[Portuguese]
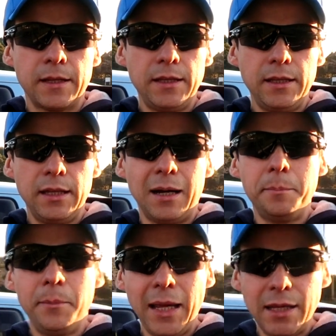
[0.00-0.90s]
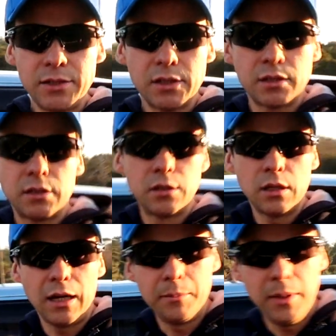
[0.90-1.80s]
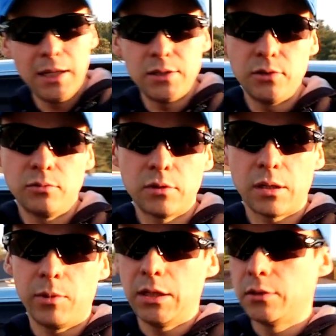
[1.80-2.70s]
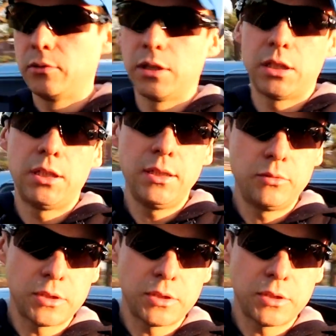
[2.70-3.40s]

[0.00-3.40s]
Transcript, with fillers: E a média, a média de um trabalhador aqui no